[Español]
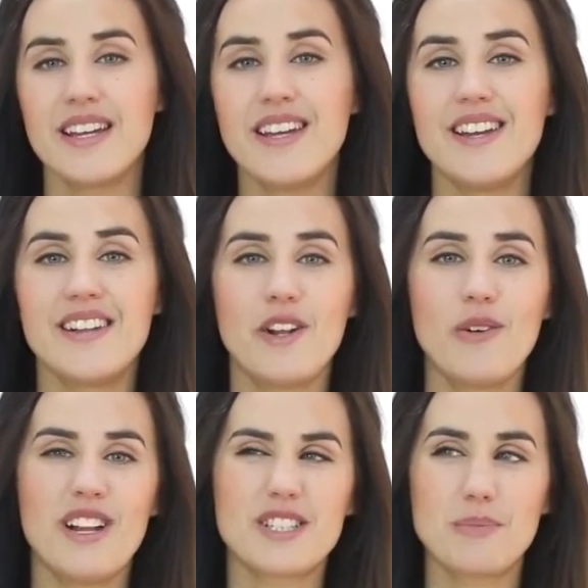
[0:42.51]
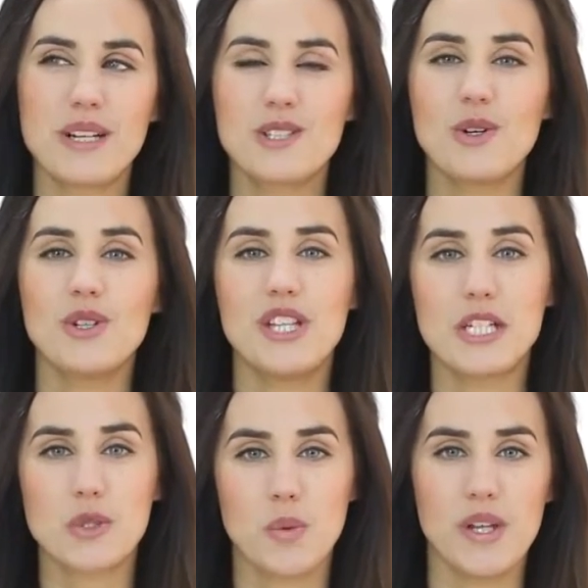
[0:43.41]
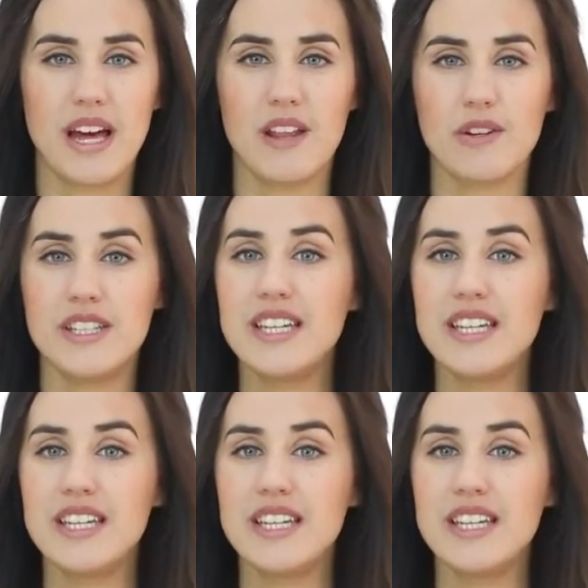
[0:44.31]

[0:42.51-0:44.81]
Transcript: y tiene un aspecto descuidado.